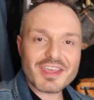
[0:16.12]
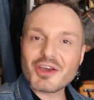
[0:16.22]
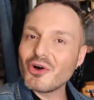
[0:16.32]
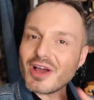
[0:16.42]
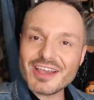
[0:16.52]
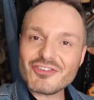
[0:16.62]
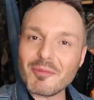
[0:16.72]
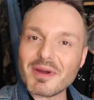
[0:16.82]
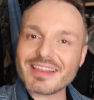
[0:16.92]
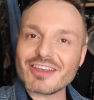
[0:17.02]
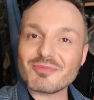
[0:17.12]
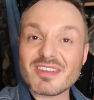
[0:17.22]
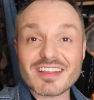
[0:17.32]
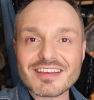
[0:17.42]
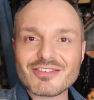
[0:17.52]
Nico et je te partage
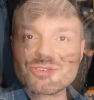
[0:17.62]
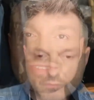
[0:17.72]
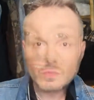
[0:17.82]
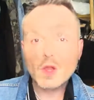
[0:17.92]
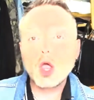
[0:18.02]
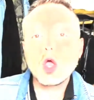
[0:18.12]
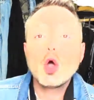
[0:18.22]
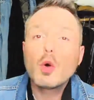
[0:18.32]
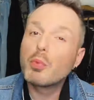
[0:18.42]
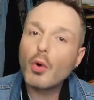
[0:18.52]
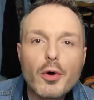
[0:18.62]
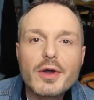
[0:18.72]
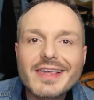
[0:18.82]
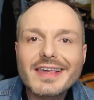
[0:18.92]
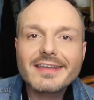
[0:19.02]
mes addictions. Bon
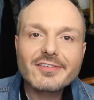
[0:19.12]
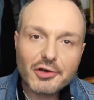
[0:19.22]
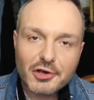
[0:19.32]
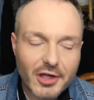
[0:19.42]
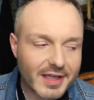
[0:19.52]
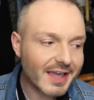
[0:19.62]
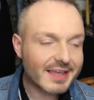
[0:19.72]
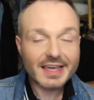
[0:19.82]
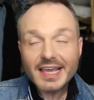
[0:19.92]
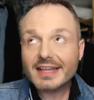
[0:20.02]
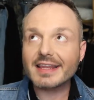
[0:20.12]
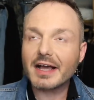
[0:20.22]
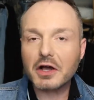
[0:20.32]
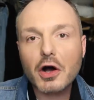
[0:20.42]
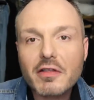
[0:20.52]
ok, j'ai encore craqué,
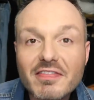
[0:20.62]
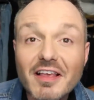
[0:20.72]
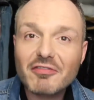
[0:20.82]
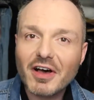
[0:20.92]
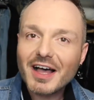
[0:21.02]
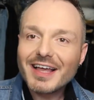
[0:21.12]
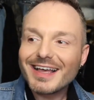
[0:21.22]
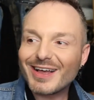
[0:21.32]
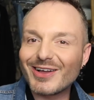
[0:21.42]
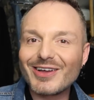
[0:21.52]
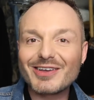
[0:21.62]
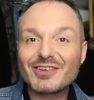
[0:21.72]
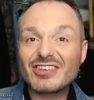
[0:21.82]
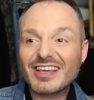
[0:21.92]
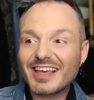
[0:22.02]
d'accord, ça va. Euh,
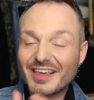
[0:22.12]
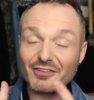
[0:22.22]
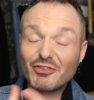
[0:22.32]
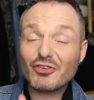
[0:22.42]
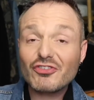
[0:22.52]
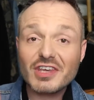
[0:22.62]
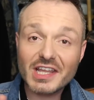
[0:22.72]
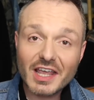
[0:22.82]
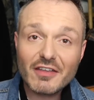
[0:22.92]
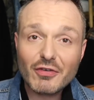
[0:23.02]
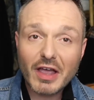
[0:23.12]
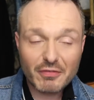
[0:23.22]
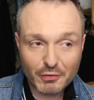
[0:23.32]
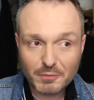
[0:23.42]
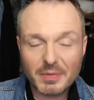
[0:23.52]
j'ai craqué sur Shein et sur
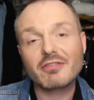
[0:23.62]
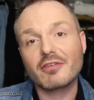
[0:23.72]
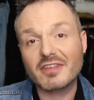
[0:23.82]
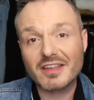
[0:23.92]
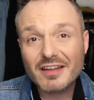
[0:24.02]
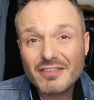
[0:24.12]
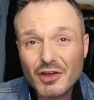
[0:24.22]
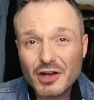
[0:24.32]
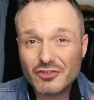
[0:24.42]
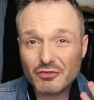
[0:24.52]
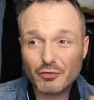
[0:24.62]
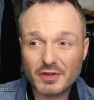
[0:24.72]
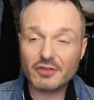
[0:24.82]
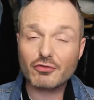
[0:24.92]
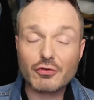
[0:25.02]
Asos parce que c'était les soldes. j'ai
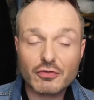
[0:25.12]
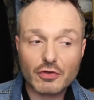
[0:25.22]
trouvé des choses...